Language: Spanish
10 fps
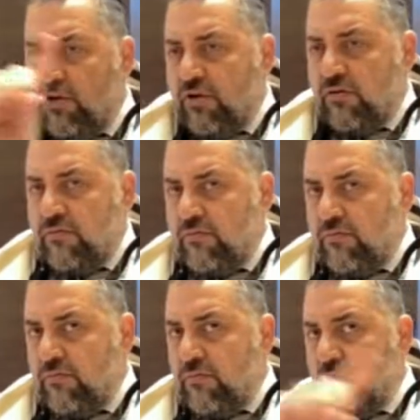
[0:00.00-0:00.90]
No,
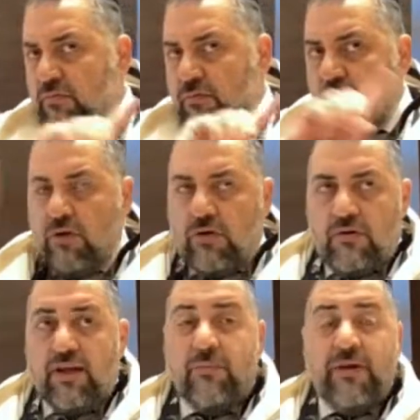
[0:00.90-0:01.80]
no.
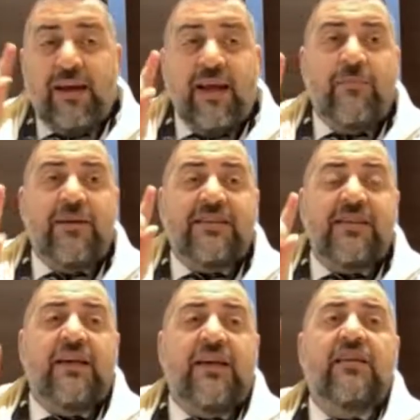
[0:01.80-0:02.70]
La Gemara en
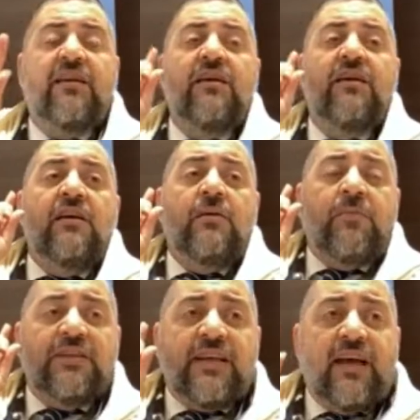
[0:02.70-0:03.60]
Masejet
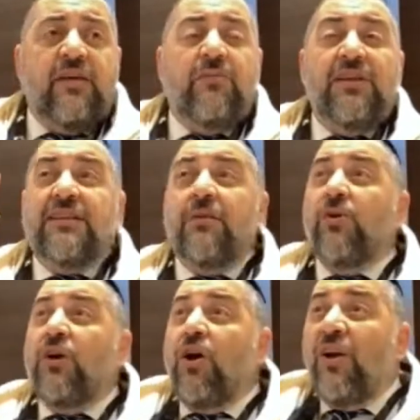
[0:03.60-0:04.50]
Pesajim dice,
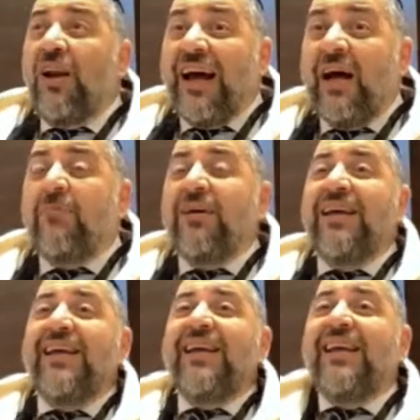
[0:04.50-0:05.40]
Boreolam
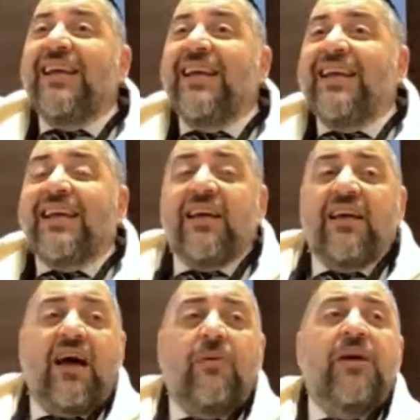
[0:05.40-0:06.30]

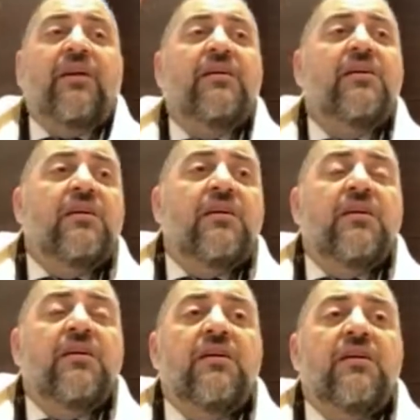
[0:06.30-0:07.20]
elige. A ver,
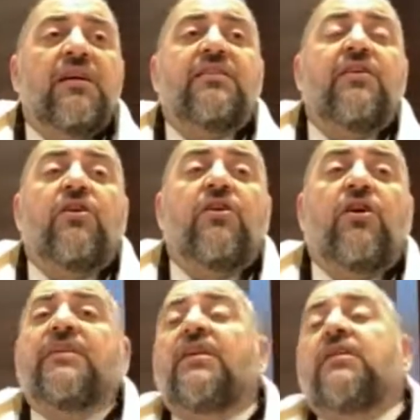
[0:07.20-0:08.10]
este
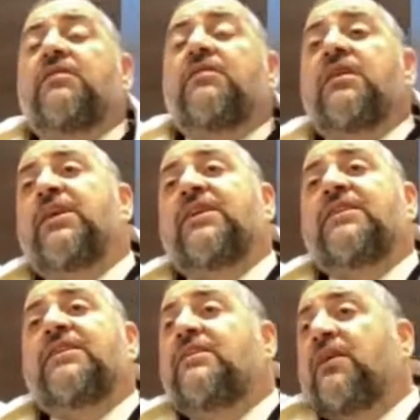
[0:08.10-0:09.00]
dor va a tener, se
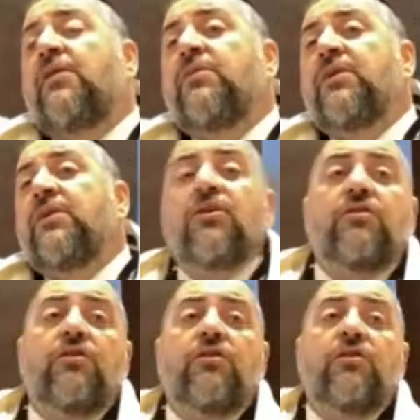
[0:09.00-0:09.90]
merece este rabo.
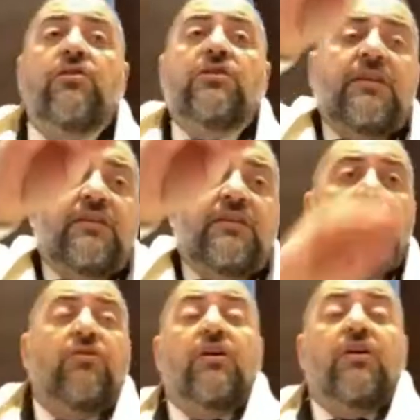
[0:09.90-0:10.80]
El otro dor se
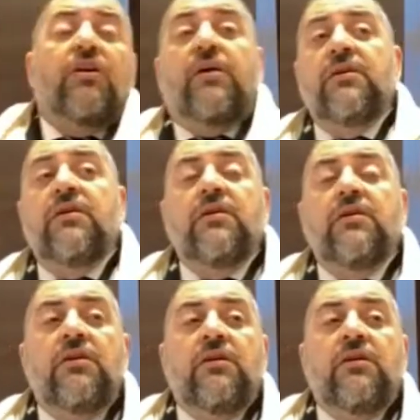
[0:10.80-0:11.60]
merece otro rabo.